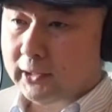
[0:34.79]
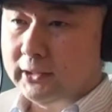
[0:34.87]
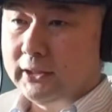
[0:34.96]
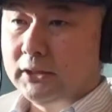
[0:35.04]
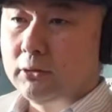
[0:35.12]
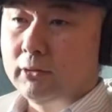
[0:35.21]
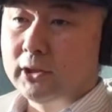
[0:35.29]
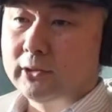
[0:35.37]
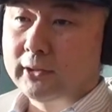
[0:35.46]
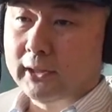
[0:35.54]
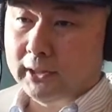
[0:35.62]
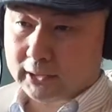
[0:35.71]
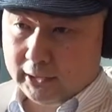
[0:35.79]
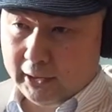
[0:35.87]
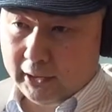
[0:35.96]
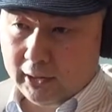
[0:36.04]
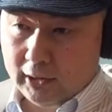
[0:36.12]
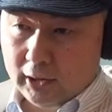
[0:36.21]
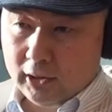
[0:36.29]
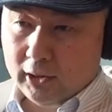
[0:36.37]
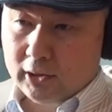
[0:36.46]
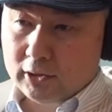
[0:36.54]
なり忙しくてですね、